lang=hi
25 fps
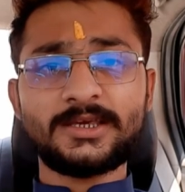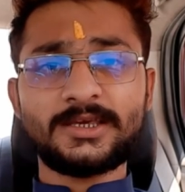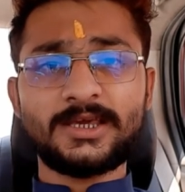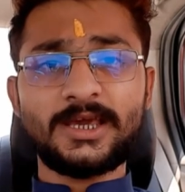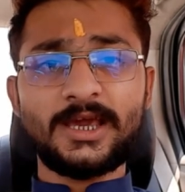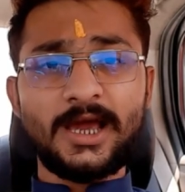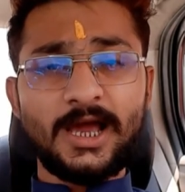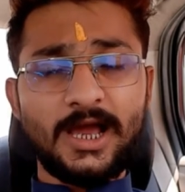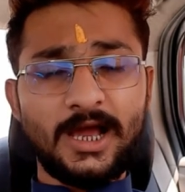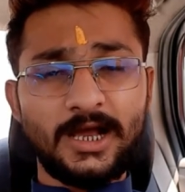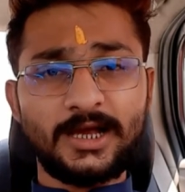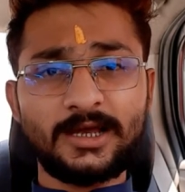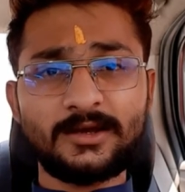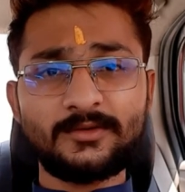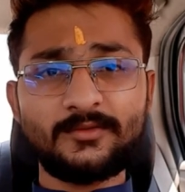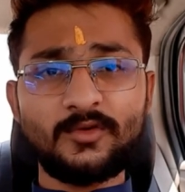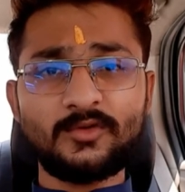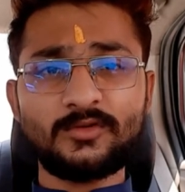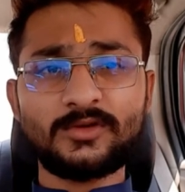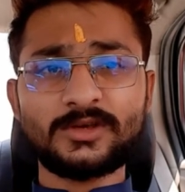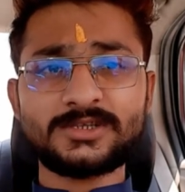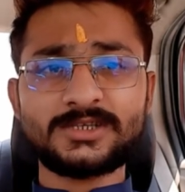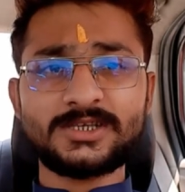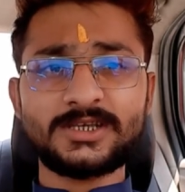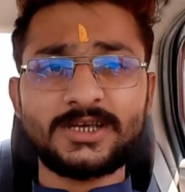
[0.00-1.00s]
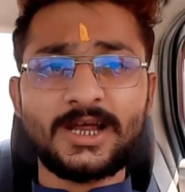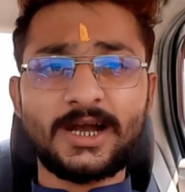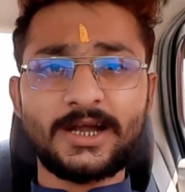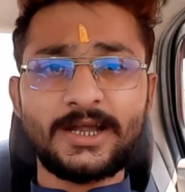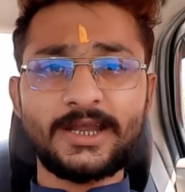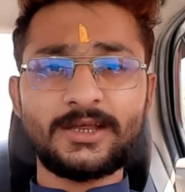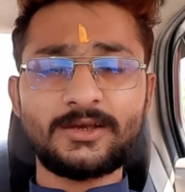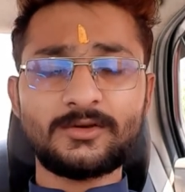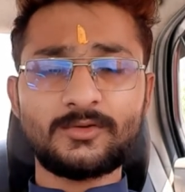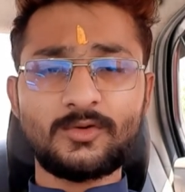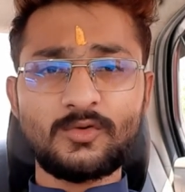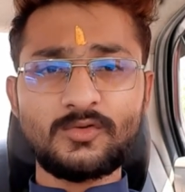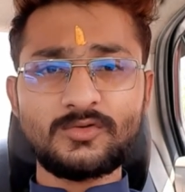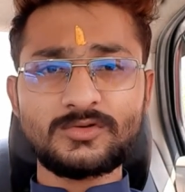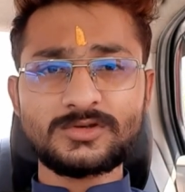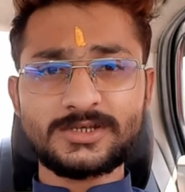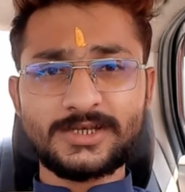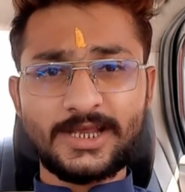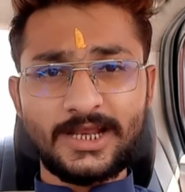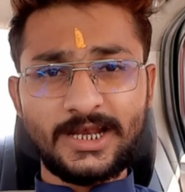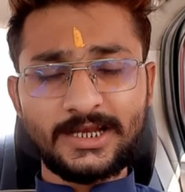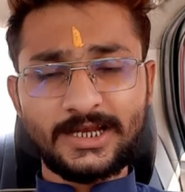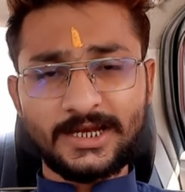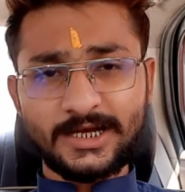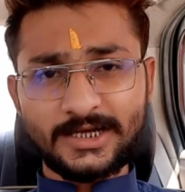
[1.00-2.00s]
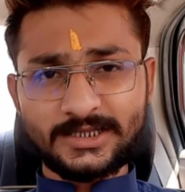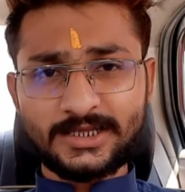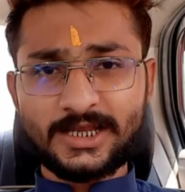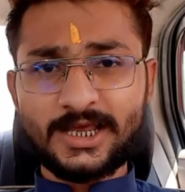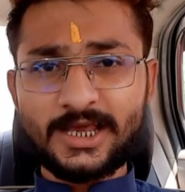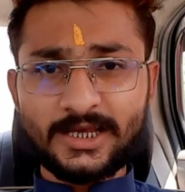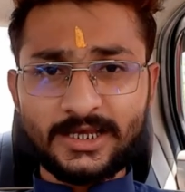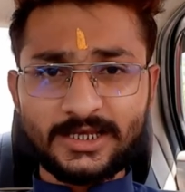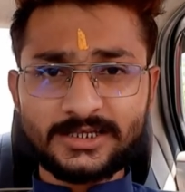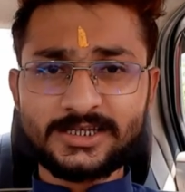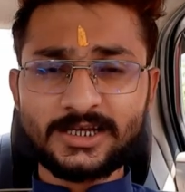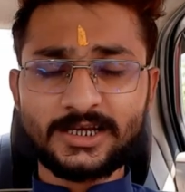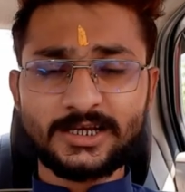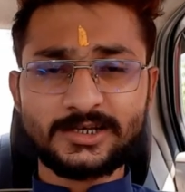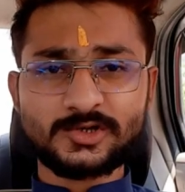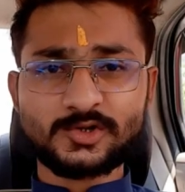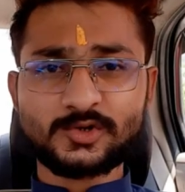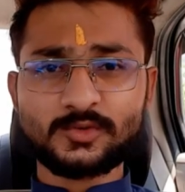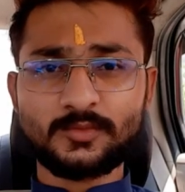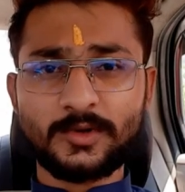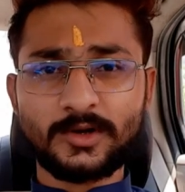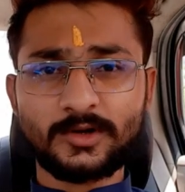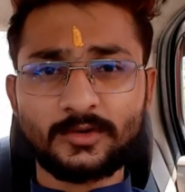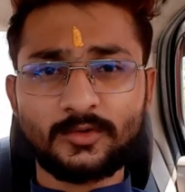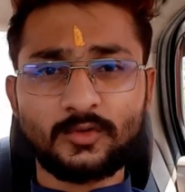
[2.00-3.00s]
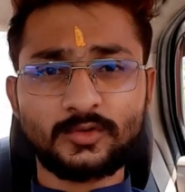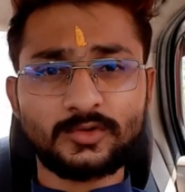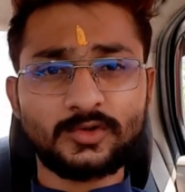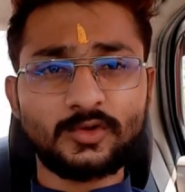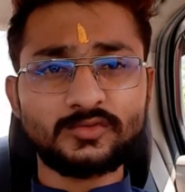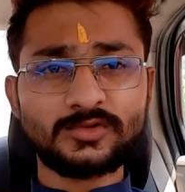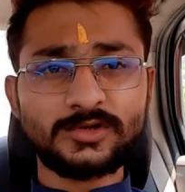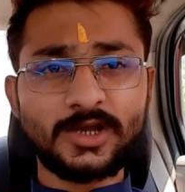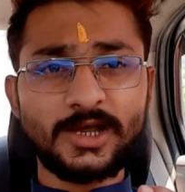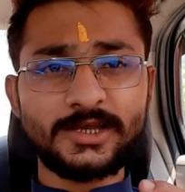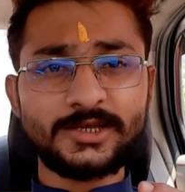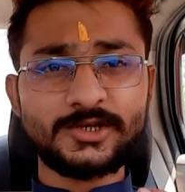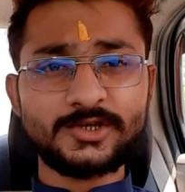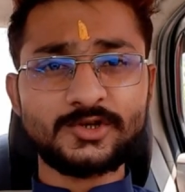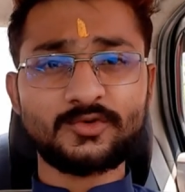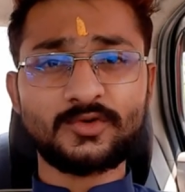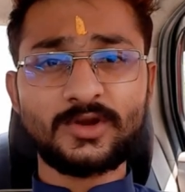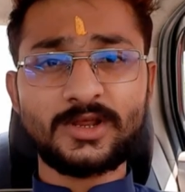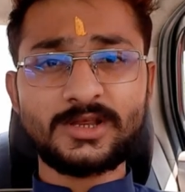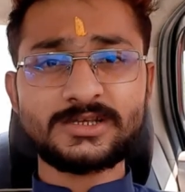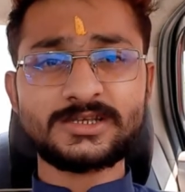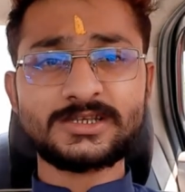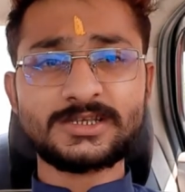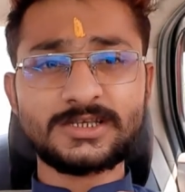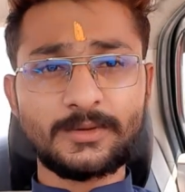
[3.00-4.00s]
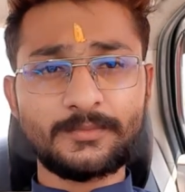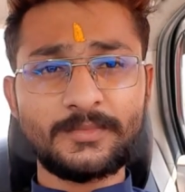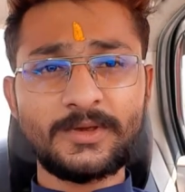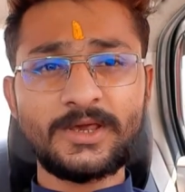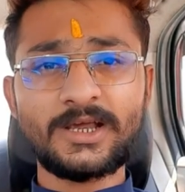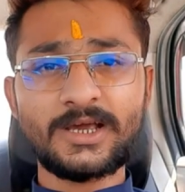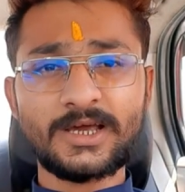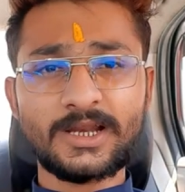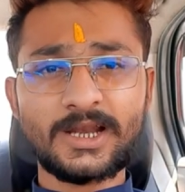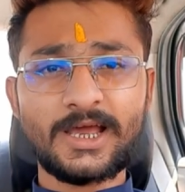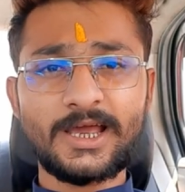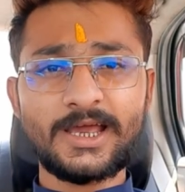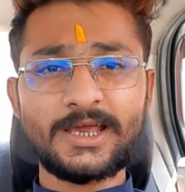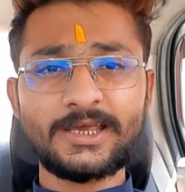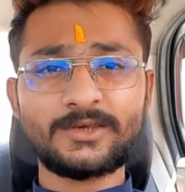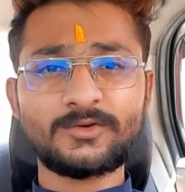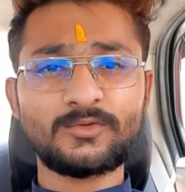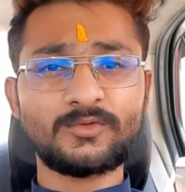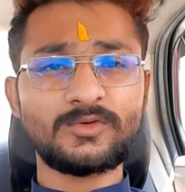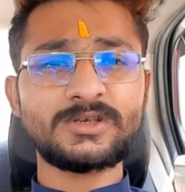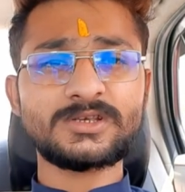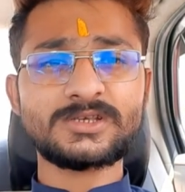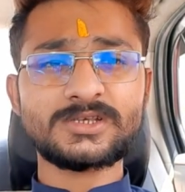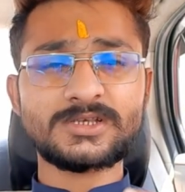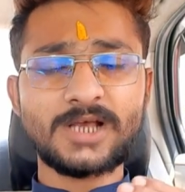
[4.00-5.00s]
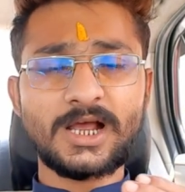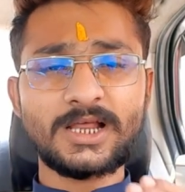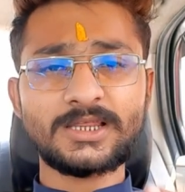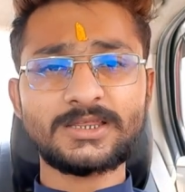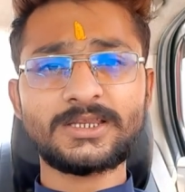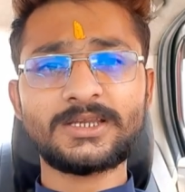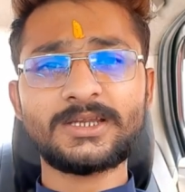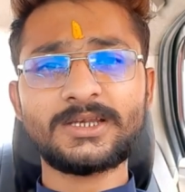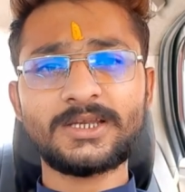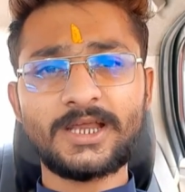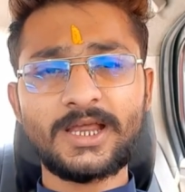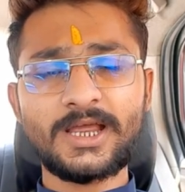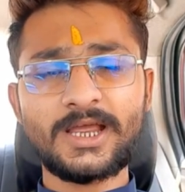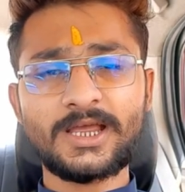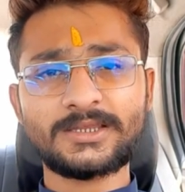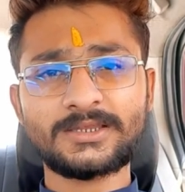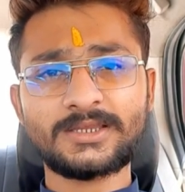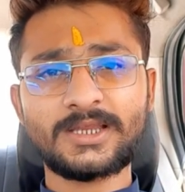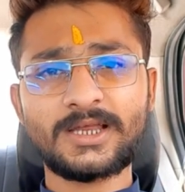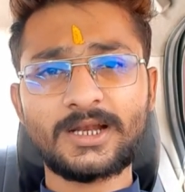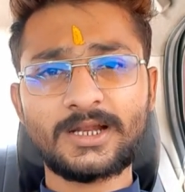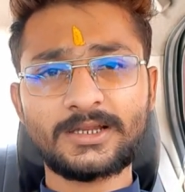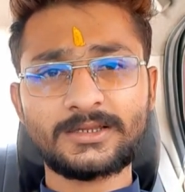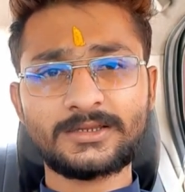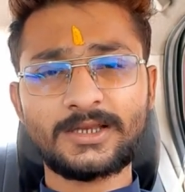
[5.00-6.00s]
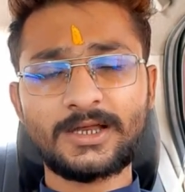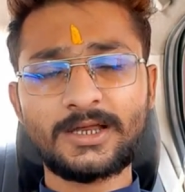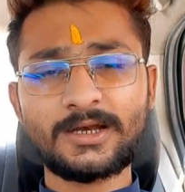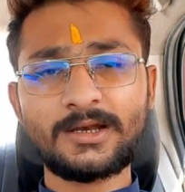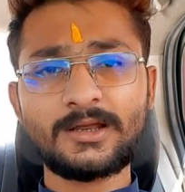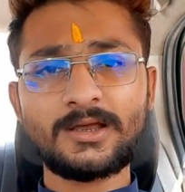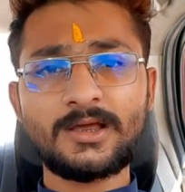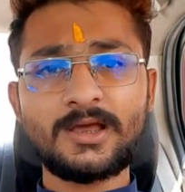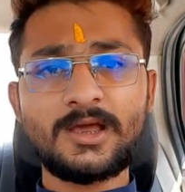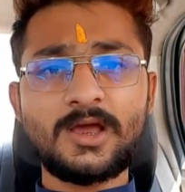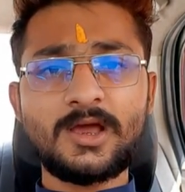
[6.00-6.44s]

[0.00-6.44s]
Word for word: कि अगर वो किसी गाड़ी को सेल करते हैं किसी कस्टमर को तो उसका इंश्योरेंस तभी कराएं क्योंकि सात दिन के अंदर अंदर